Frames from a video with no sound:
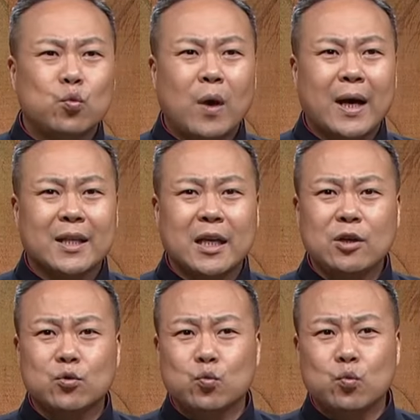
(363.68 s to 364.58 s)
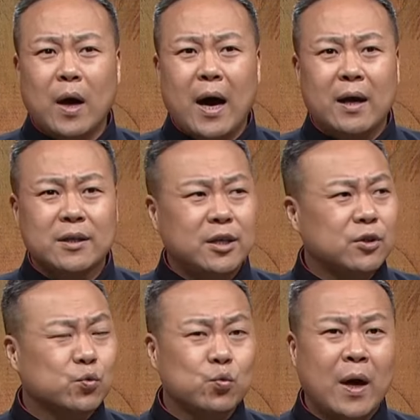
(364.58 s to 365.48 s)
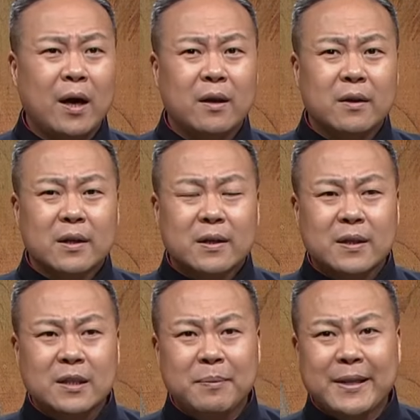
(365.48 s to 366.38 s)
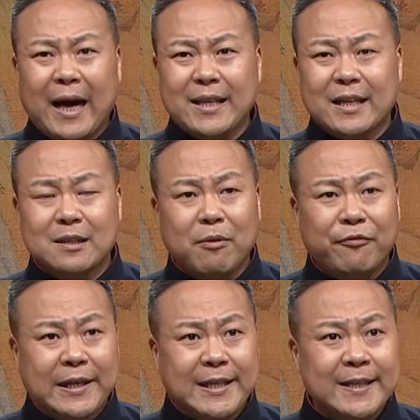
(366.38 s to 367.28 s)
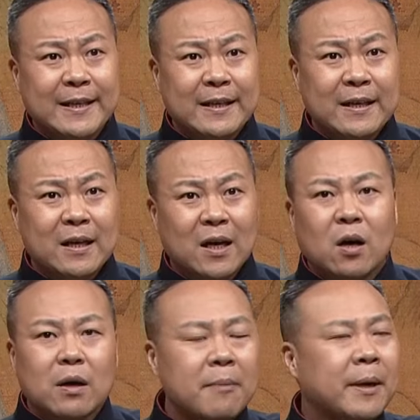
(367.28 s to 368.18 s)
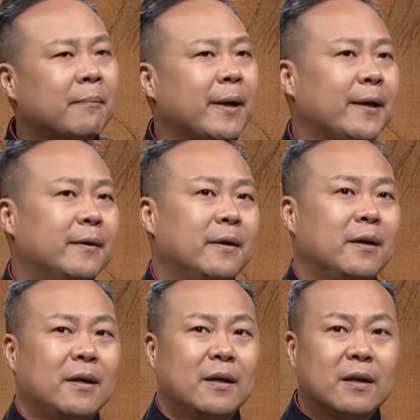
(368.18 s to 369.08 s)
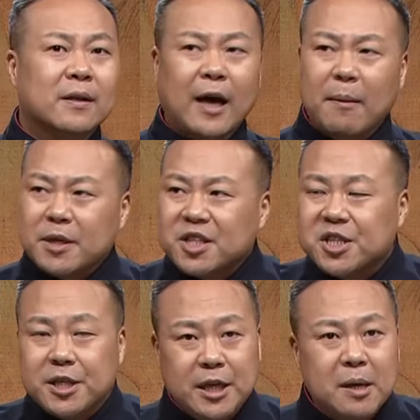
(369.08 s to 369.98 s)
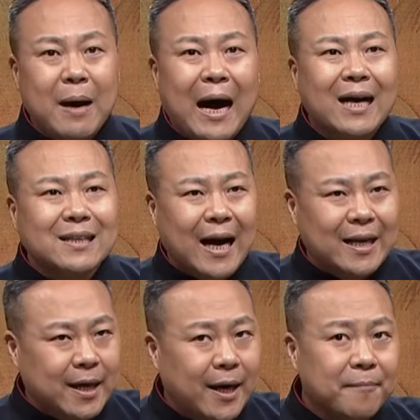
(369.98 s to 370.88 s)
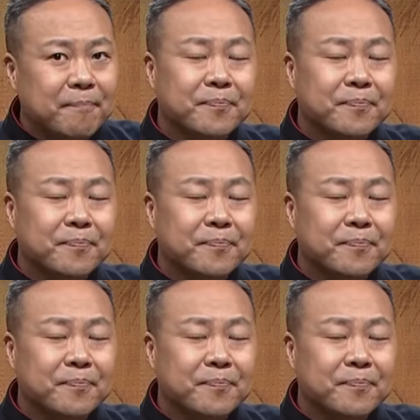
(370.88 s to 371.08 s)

族啊、狄族啊、彝族啊，跟他们打起来这么费劲？后来明白了，他们是骑马打仗，